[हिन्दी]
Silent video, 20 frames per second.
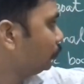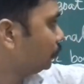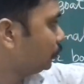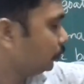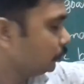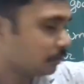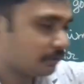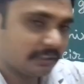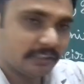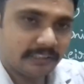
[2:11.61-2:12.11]
कुछ
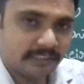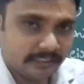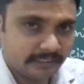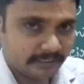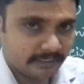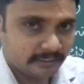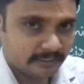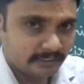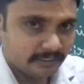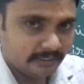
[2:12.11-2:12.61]
यूज़ के नहीं
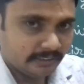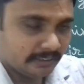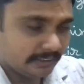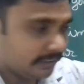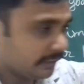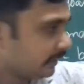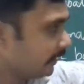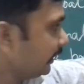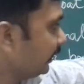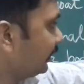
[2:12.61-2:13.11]
है
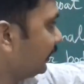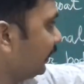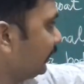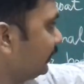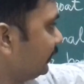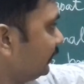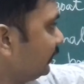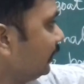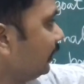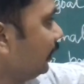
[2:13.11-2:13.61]
ठीक है ना
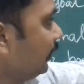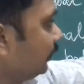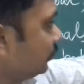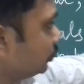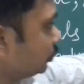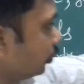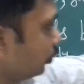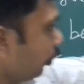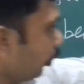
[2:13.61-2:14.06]
यानी जो